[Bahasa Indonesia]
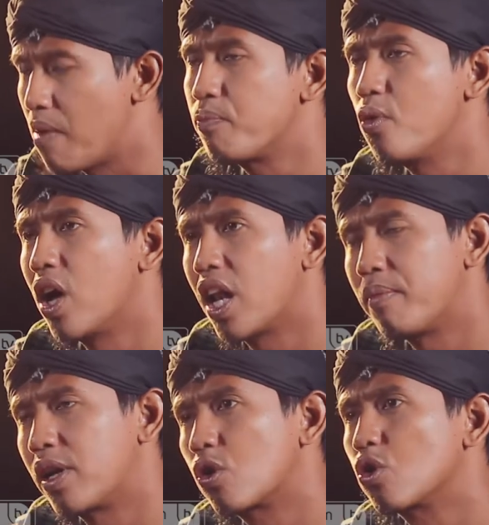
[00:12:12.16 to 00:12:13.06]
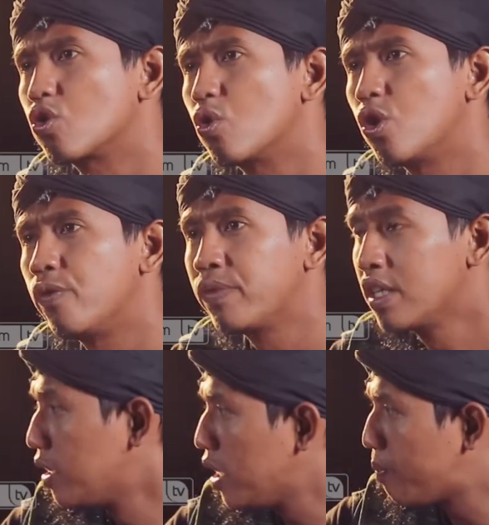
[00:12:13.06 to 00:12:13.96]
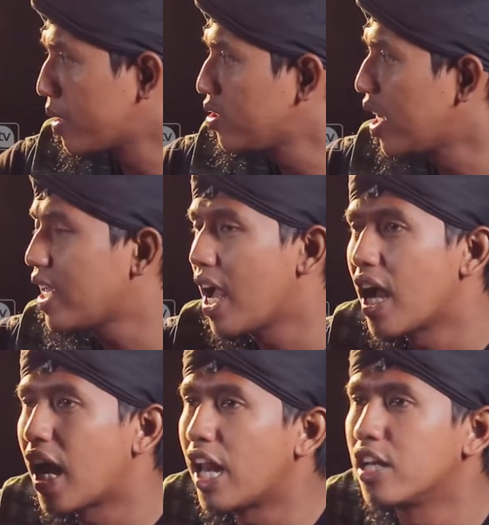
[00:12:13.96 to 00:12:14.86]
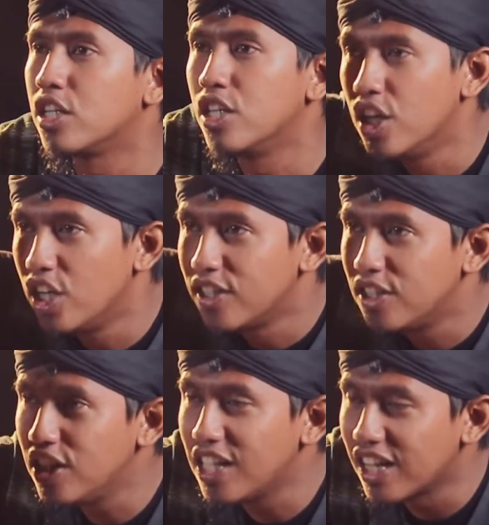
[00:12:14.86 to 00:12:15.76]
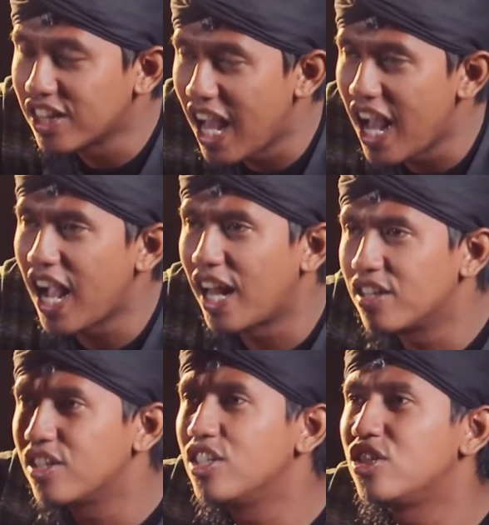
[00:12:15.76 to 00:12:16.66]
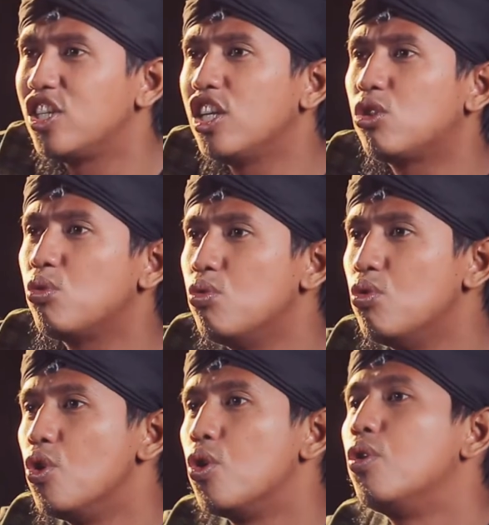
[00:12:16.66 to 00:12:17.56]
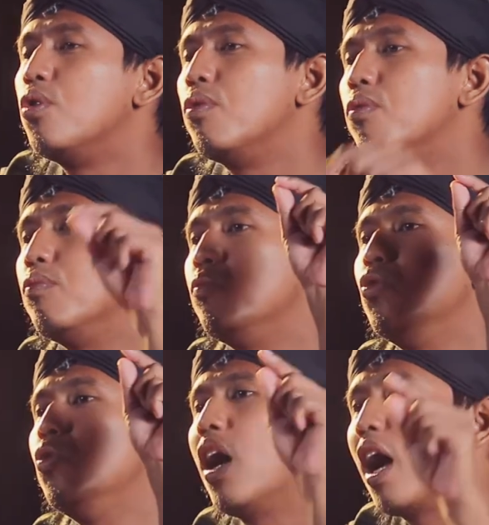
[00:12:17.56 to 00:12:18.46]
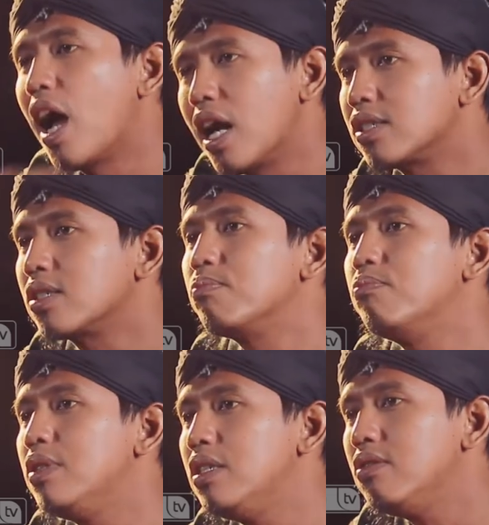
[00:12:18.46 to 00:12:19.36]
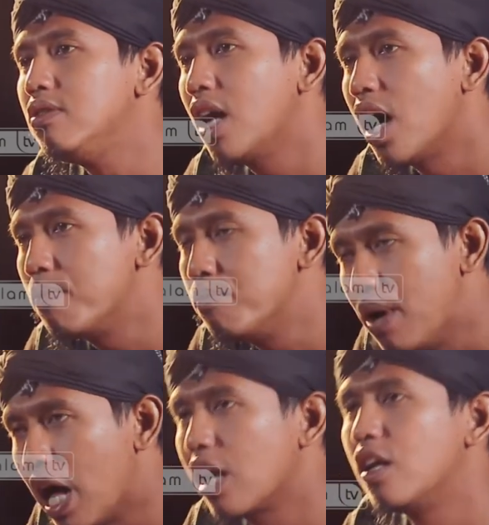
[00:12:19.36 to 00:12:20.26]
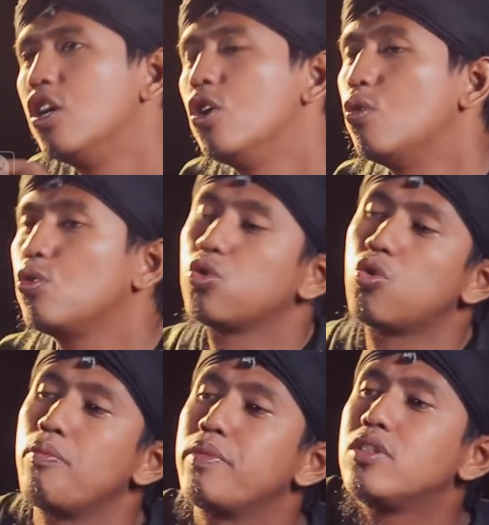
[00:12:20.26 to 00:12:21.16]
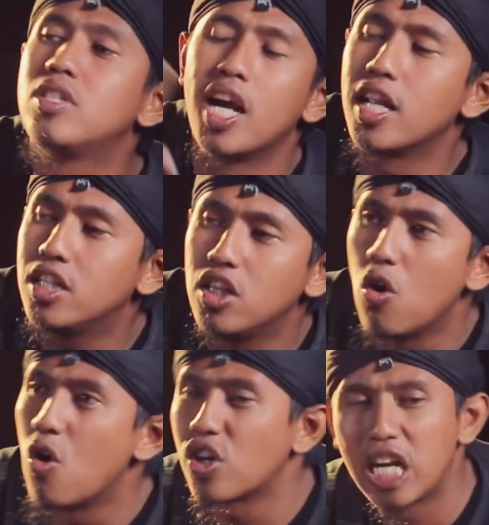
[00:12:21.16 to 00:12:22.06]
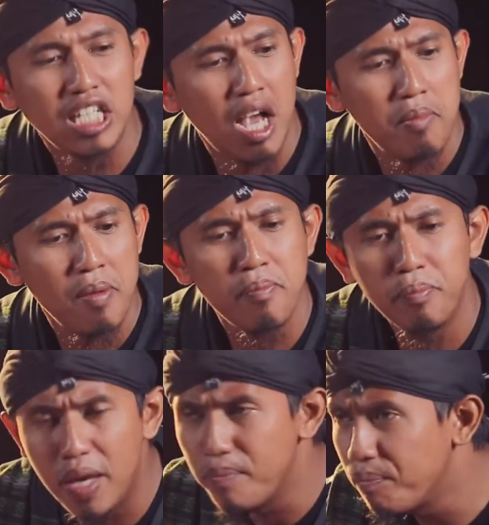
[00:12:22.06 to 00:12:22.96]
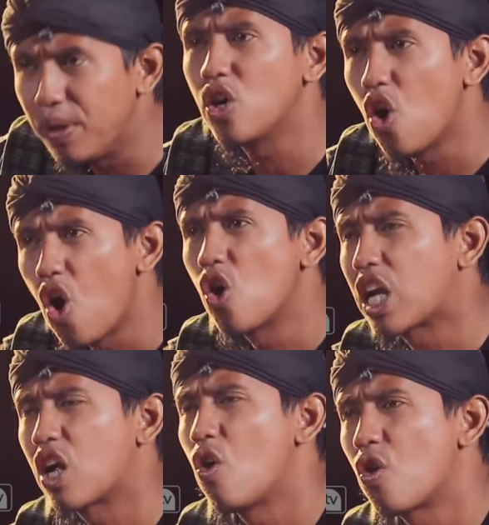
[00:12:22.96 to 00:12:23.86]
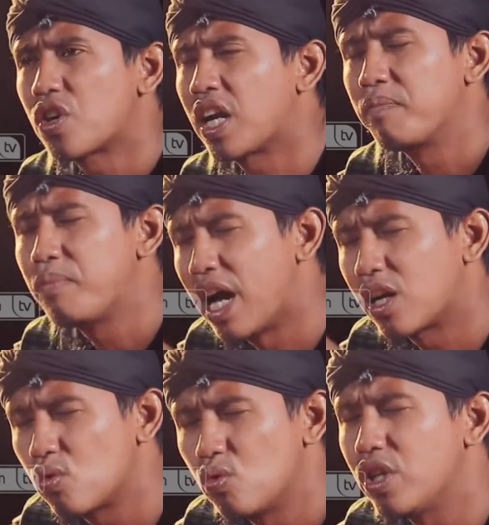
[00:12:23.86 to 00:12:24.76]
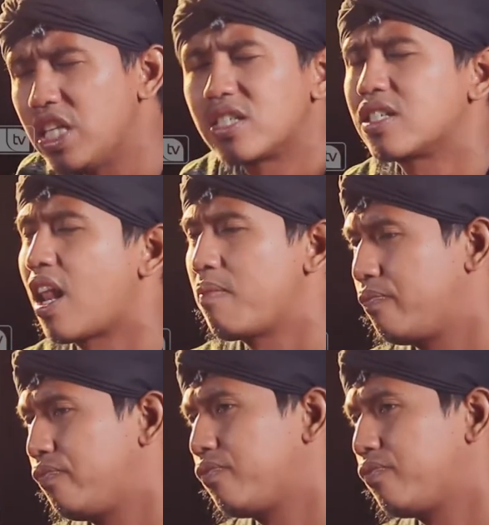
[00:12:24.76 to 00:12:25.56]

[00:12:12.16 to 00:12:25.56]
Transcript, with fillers: Kampung halaman Rasul dipercayakan, diletakkan di situ Mu'as bin Jabal untuk menjadi orang yang membimbing orang-orang baru Islam.